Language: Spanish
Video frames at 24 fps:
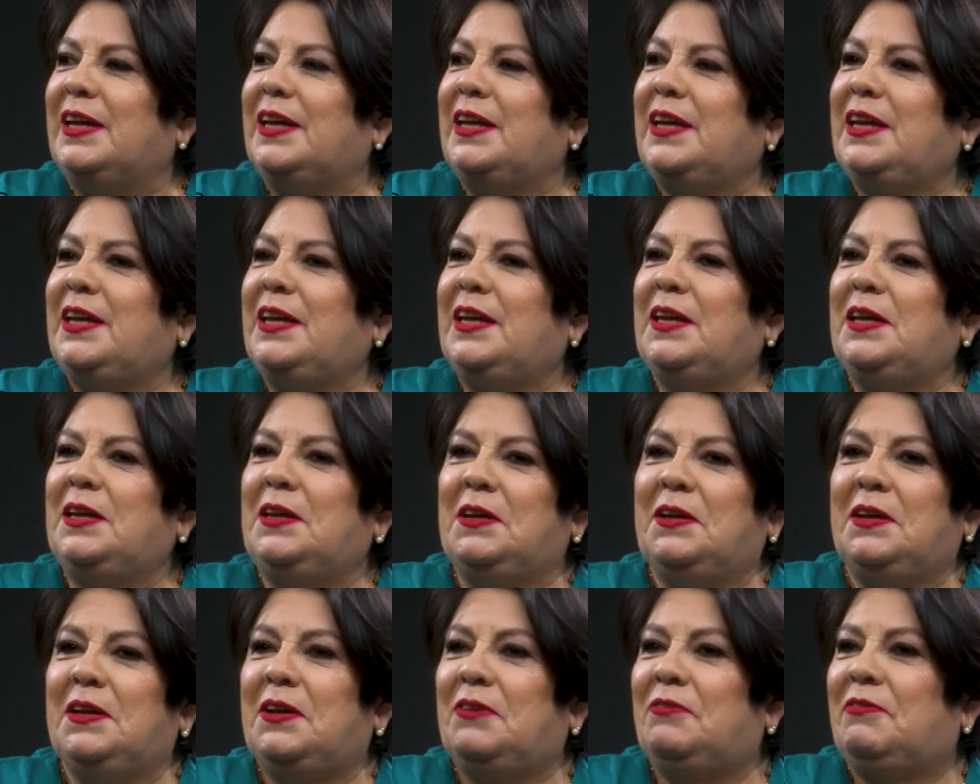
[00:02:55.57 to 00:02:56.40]

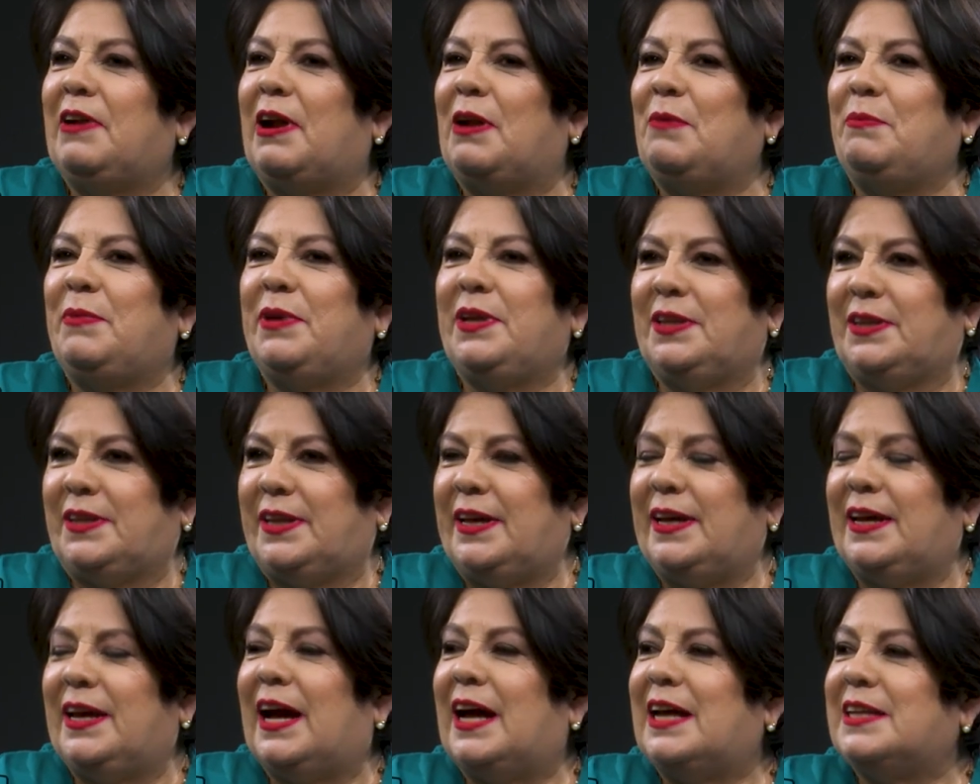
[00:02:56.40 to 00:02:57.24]
y
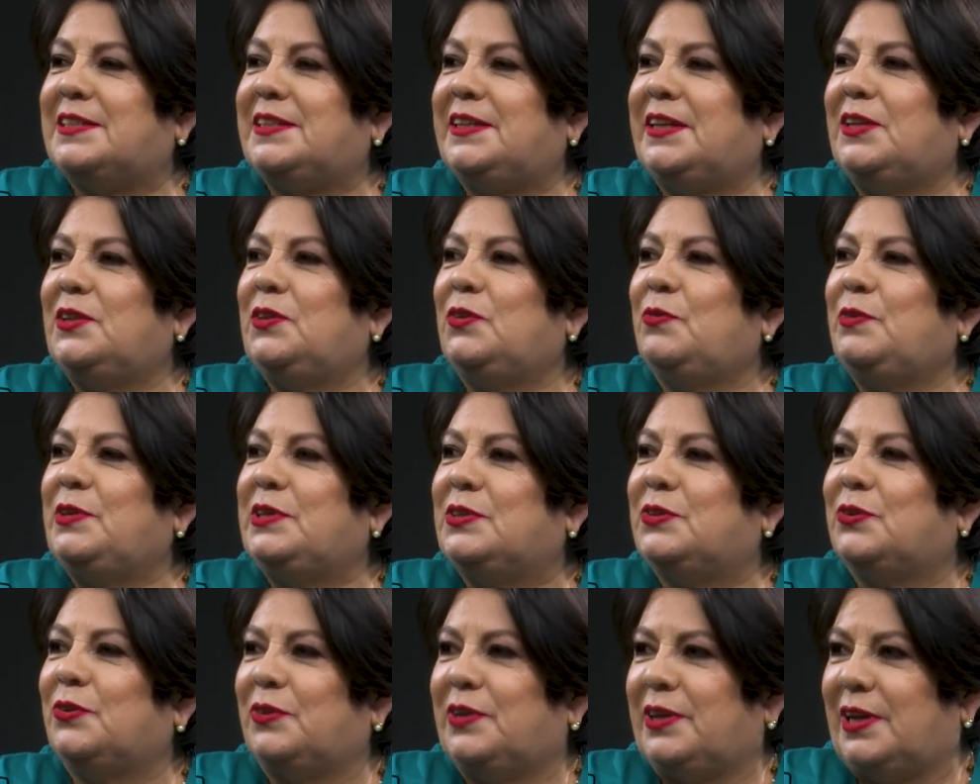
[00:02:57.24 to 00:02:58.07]
realmente haciendo
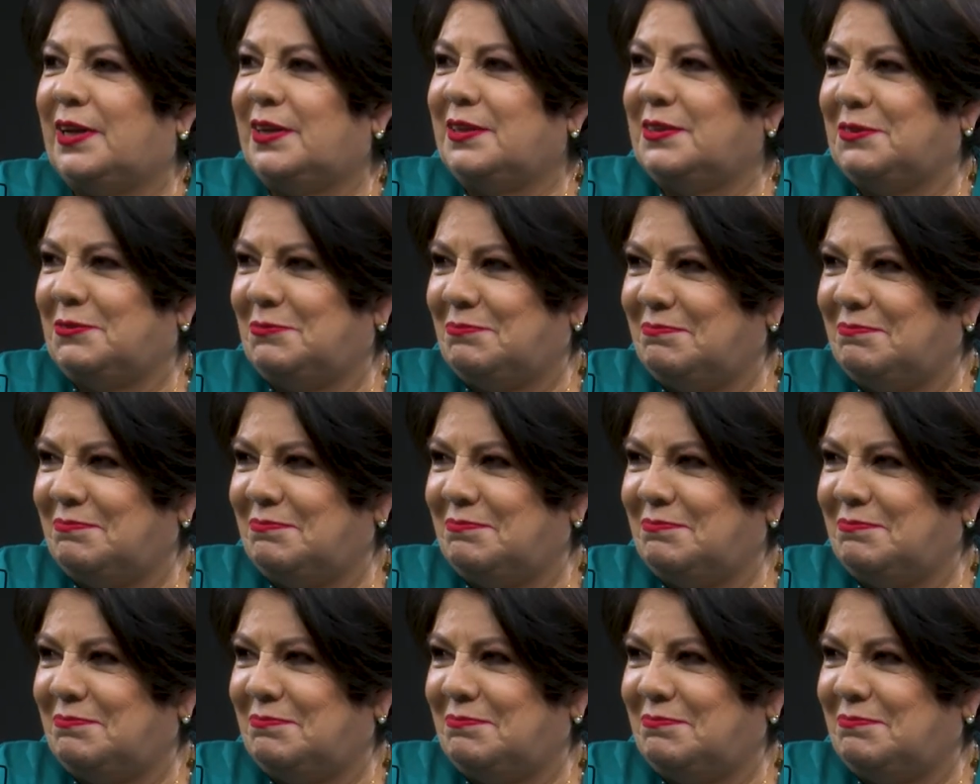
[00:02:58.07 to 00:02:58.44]
historia.